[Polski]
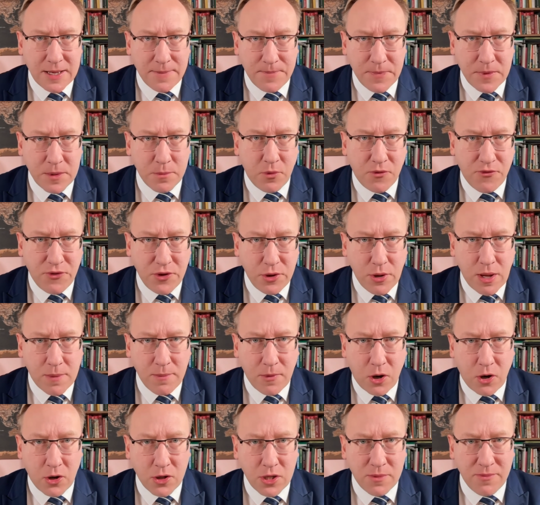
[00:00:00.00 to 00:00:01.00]

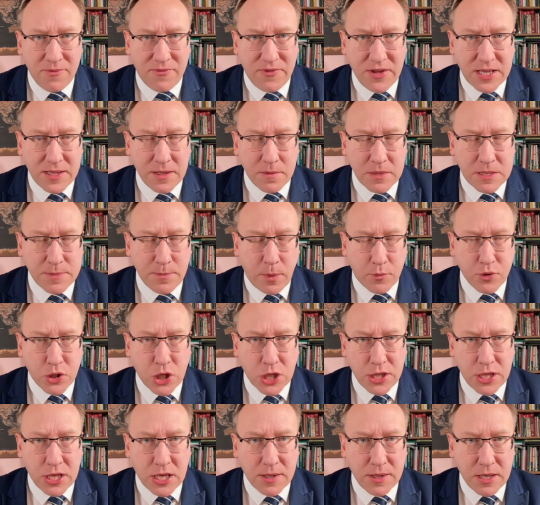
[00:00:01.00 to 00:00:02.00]
Mówiłem o nim w jednym z
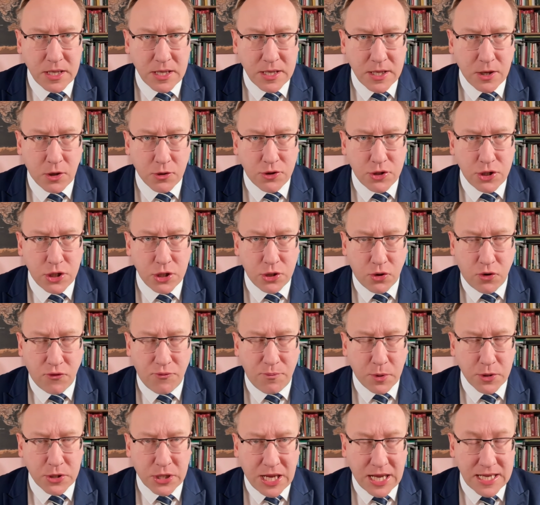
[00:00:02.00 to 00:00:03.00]
poprzednich e,
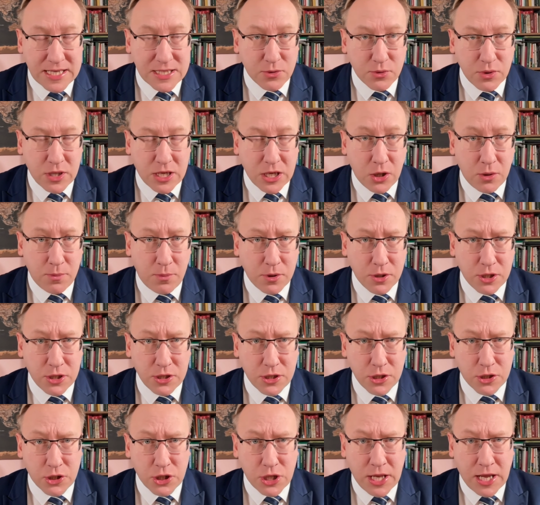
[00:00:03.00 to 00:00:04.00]
odcinków podcastu
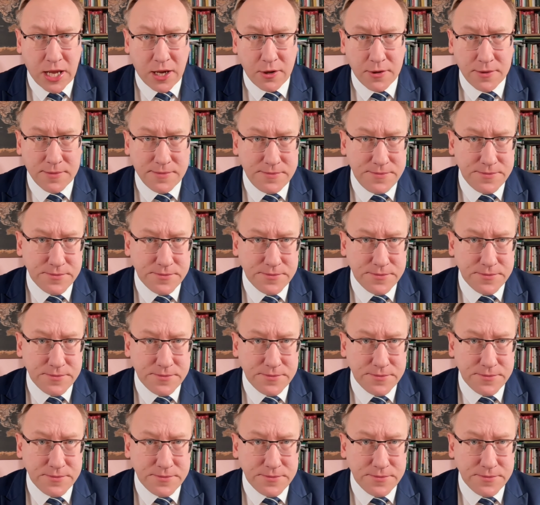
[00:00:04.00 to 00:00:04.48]
geopolitycznego.